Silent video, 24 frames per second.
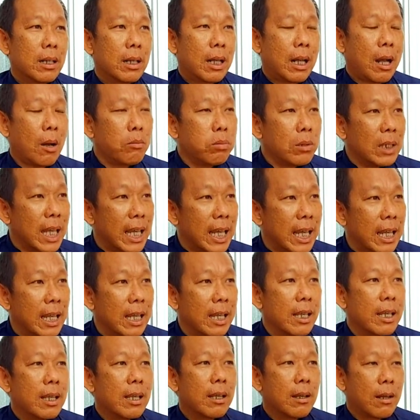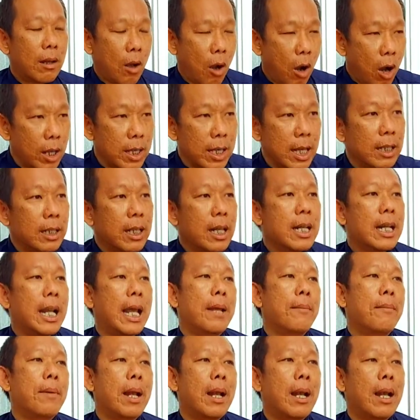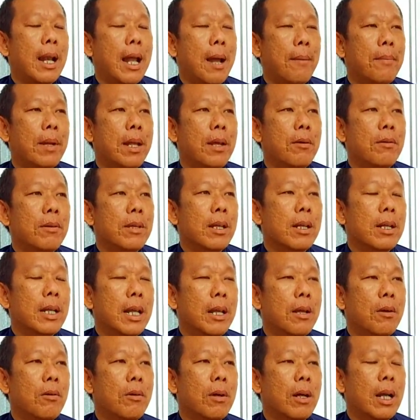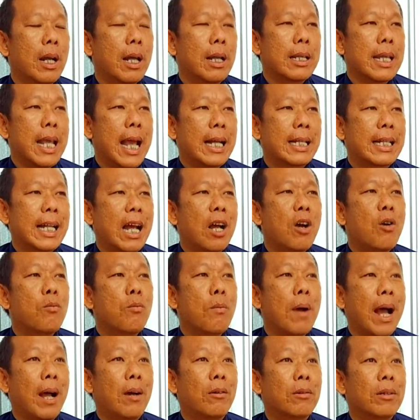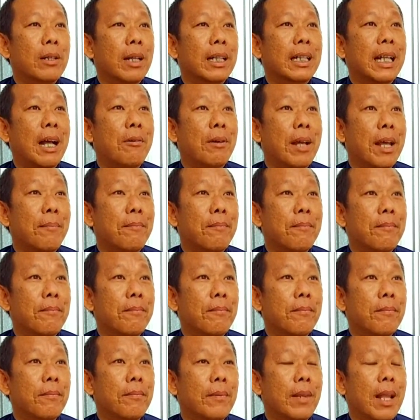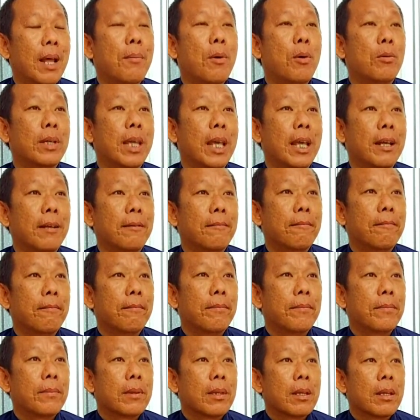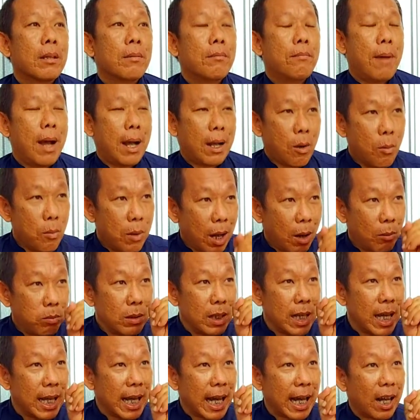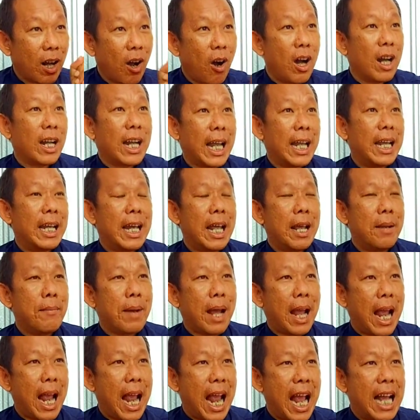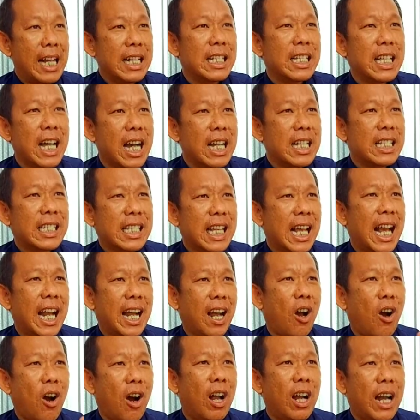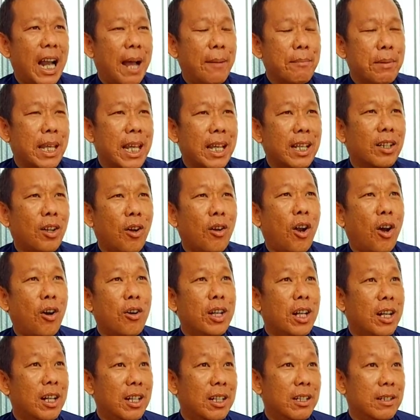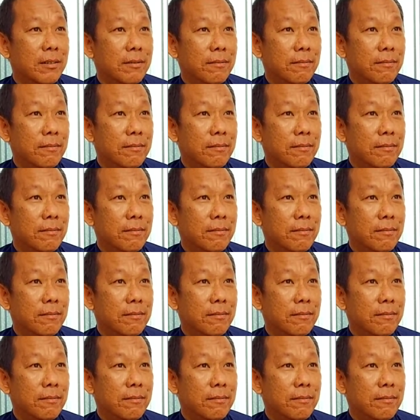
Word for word: không gì có những thứ này mà làm điều những điều là gian trá hung bạo để tạo nghiệp là một chuyện mà cũng không vì cái có này để mà ăn chơi xa đọ làm chuyện tội lỗi nữa